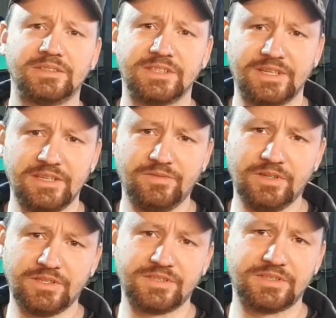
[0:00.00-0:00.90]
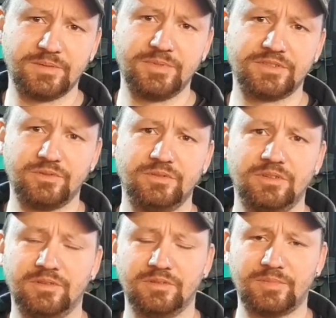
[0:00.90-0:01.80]
Ist nicht einfach, das ist immer
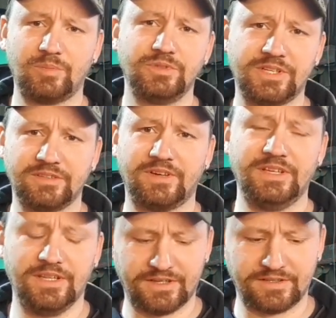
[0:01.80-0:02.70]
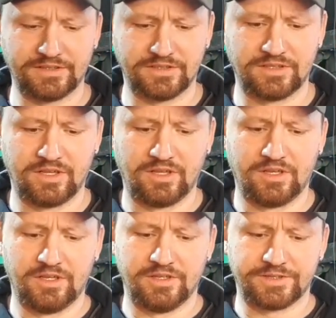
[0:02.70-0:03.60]
so, man muss halt weiterdenken.
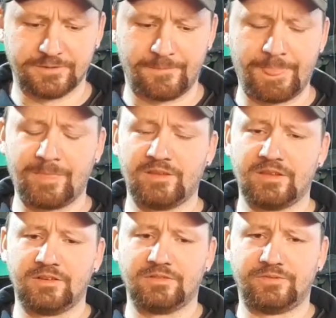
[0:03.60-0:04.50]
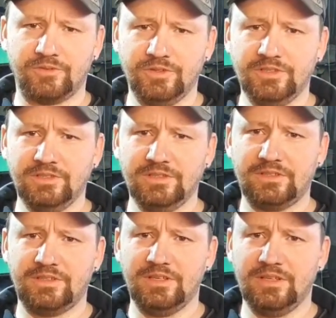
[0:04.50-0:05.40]
So. Für
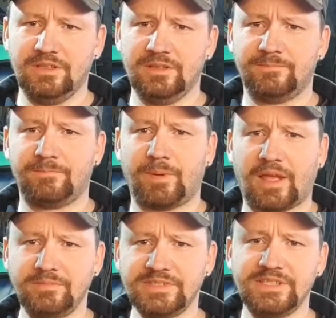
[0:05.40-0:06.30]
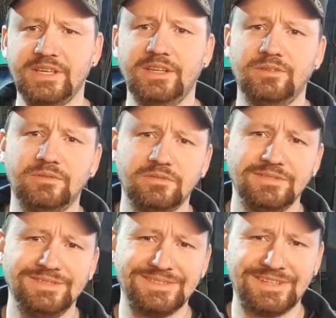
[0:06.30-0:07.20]
die
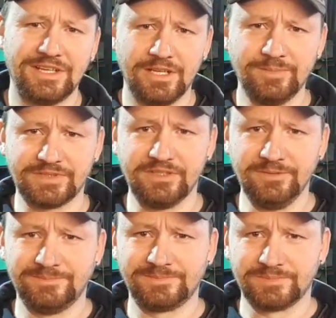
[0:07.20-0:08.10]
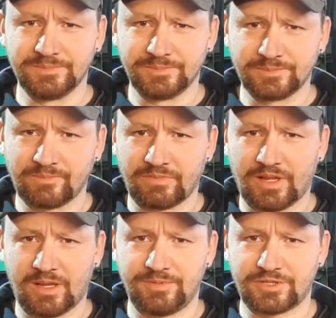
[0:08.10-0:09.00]
Bremsleitung, die Klipse,
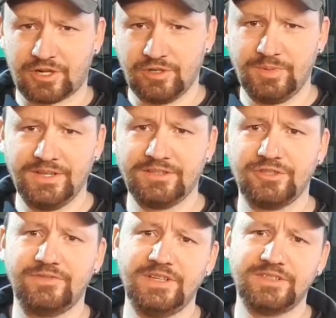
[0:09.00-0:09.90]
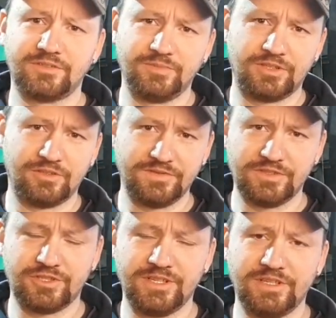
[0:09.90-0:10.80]
habe ich Schraube angespäßt, um die drauf
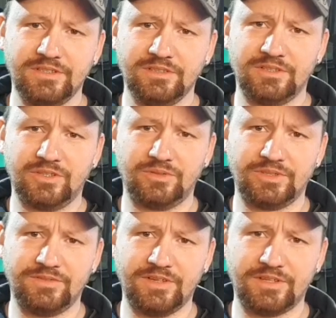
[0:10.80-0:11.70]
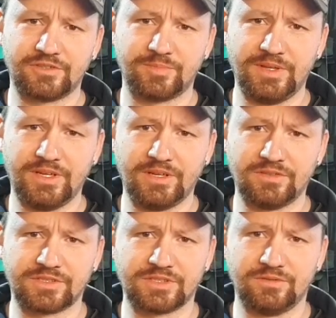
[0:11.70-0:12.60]
zu stecken und die waren dann später
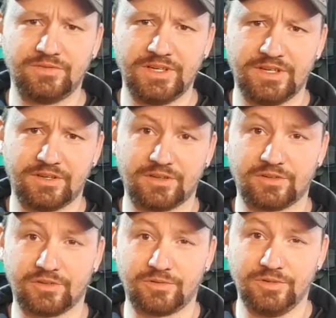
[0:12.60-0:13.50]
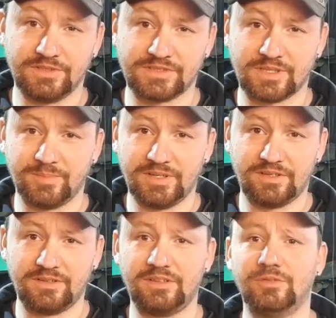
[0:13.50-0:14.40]
noch so weit gekürzt,
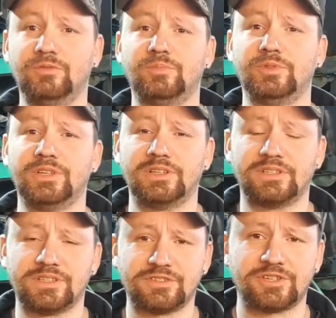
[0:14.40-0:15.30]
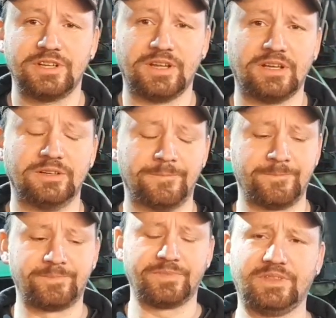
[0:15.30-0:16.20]
damit die Hutmodere das schön halle.
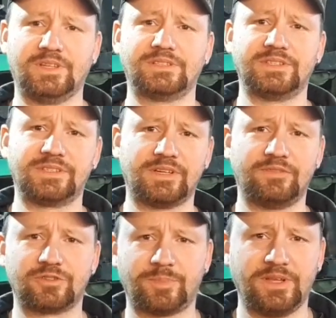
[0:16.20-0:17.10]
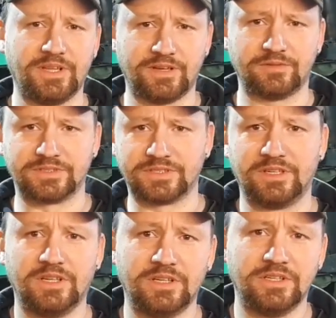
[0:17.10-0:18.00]
Das ist aber später noch.
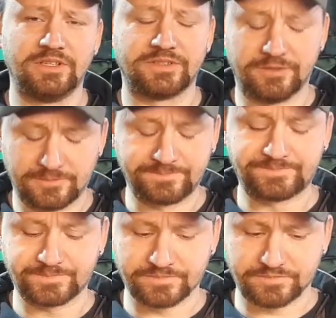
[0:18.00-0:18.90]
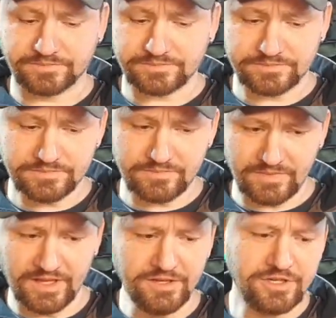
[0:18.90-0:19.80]
So.
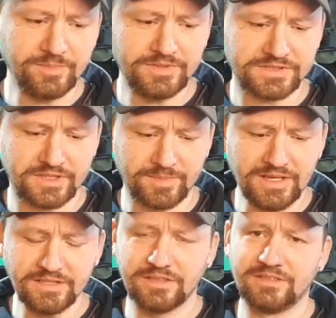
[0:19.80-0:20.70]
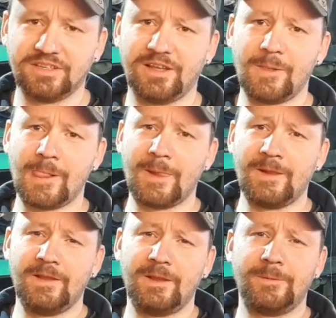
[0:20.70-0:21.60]
Ich habe das gemacht
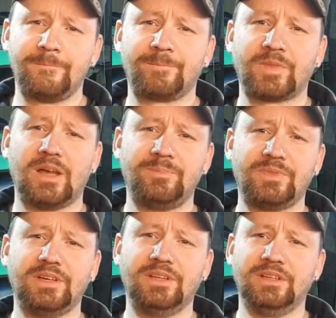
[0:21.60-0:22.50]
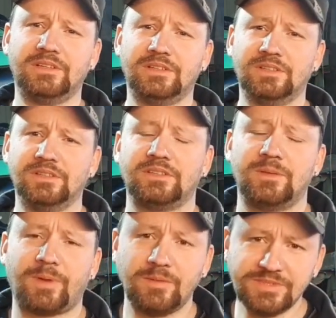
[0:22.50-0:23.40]
hab dann äh,
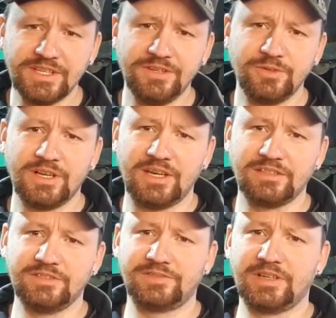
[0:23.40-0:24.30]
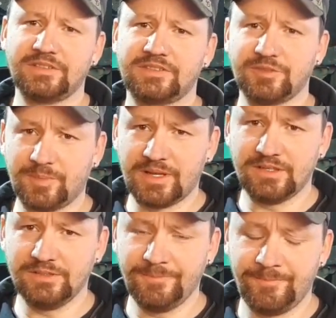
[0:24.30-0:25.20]
die Bremsleitung angefangen zu
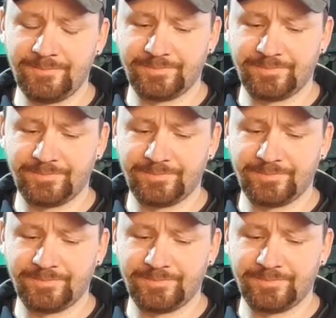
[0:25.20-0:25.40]
machen.